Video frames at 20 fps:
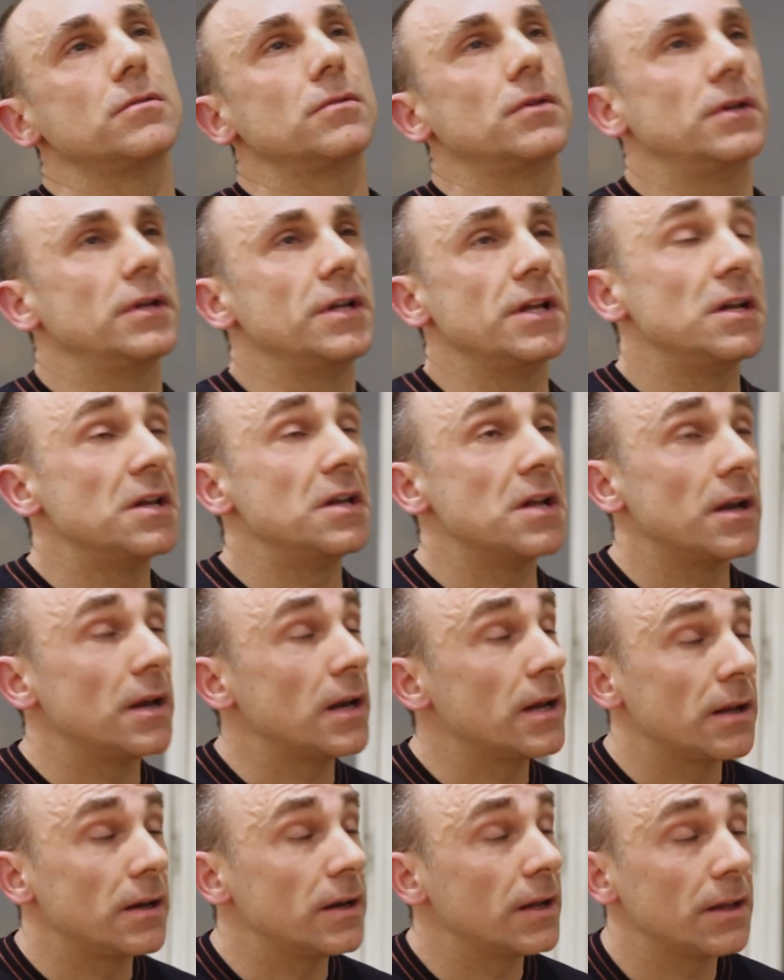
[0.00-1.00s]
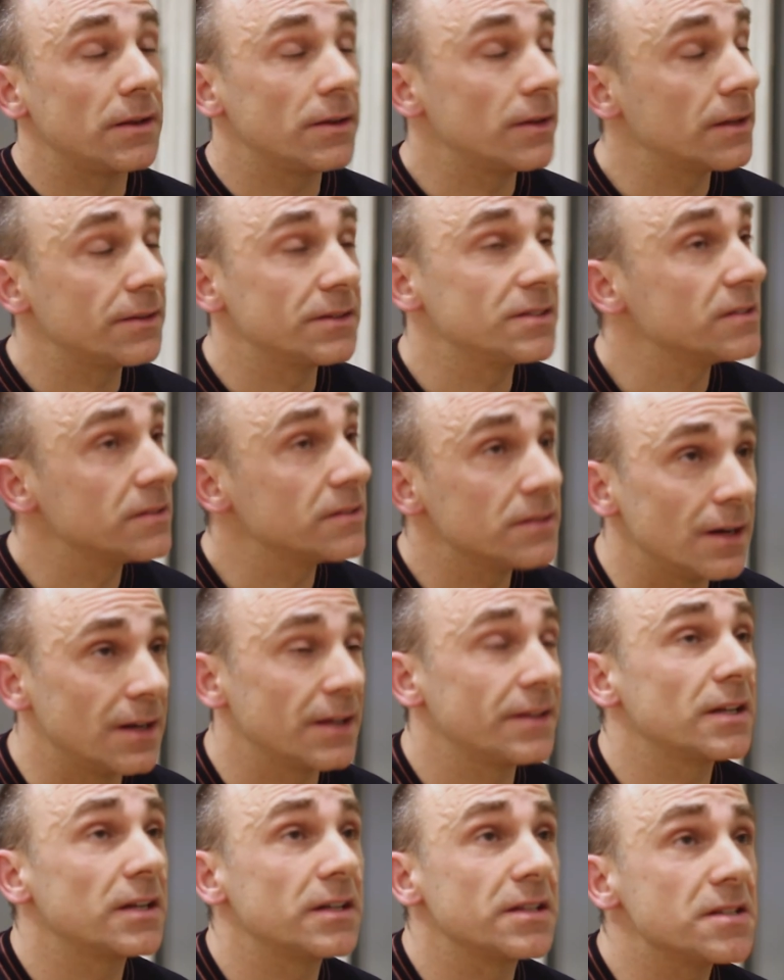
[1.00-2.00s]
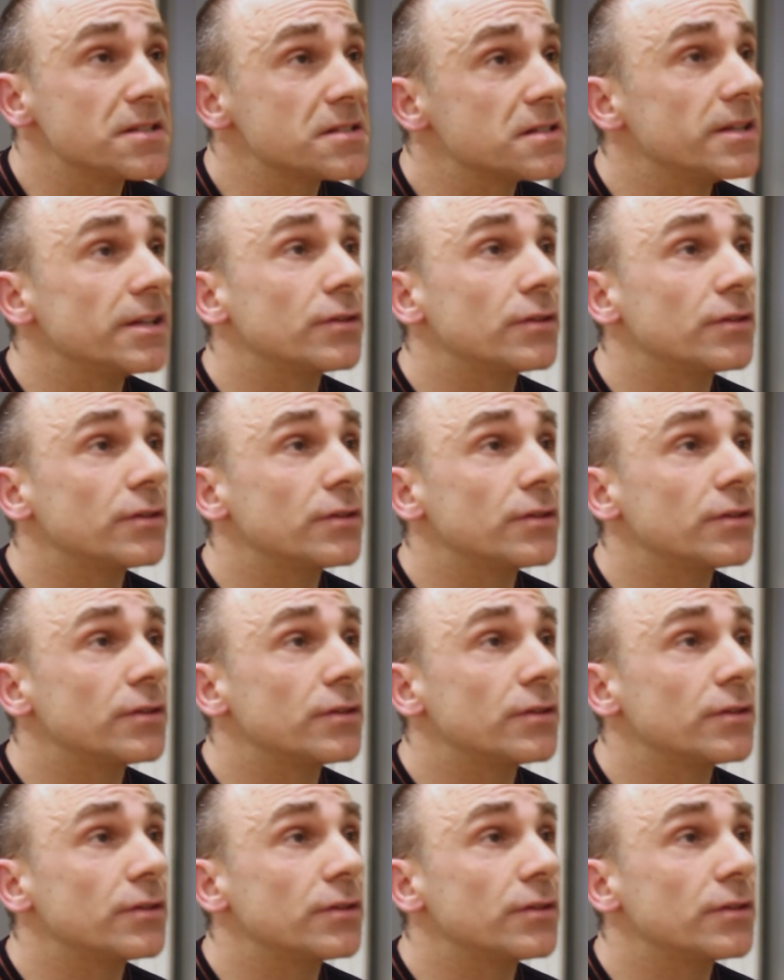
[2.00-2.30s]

l'analyse,